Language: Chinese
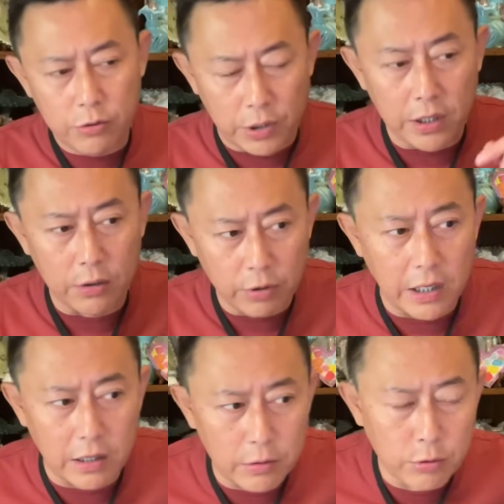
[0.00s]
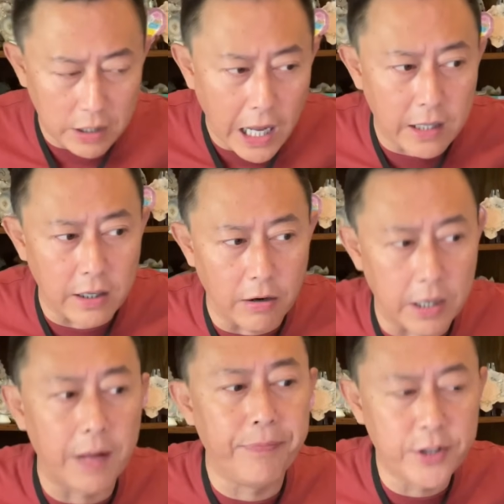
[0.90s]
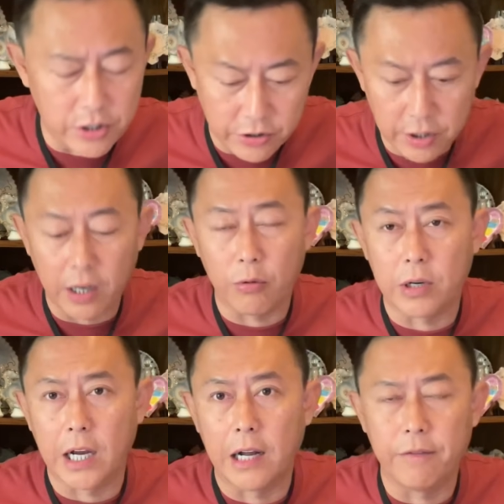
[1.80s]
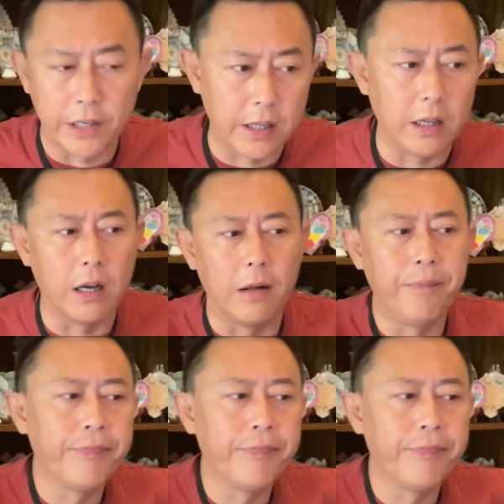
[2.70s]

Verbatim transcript: 觉得对你最大的挑战是心理落差问题啊。